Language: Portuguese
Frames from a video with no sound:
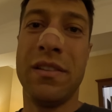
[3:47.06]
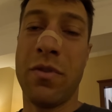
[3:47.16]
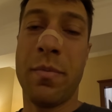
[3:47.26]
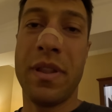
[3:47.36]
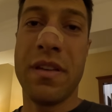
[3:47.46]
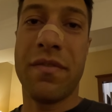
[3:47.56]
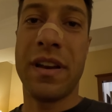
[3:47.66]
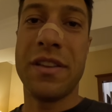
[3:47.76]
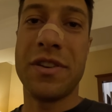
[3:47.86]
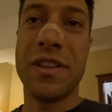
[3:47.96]
Eu vou aprender a
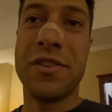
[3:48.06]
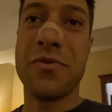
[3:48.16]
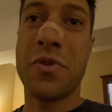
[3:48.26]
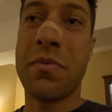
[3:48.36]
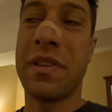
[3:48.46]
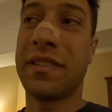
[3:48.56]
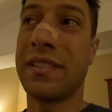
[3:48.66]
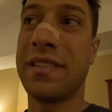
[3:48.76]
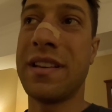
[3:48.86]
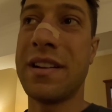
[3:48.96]
falar direitinho o nome dessa
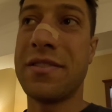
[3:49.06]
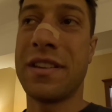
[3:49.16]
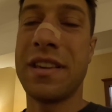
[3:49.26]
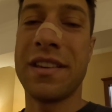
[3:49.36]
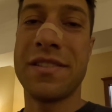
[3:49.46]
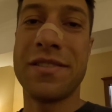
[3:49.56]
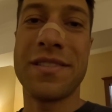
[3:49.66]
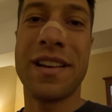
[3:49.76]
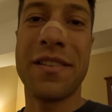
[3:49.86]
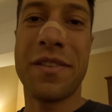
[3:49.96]
cidade aqui que a
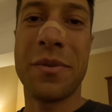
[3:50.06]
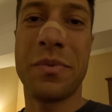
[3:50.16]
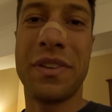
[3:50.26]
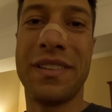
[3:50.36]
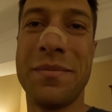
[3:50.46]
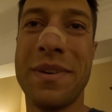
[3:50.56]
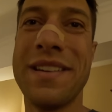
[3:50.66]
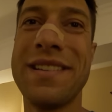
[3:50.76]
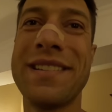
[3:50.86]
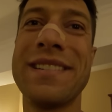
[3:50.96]
gente tá e falo para vocês
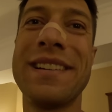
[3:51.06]
amanhã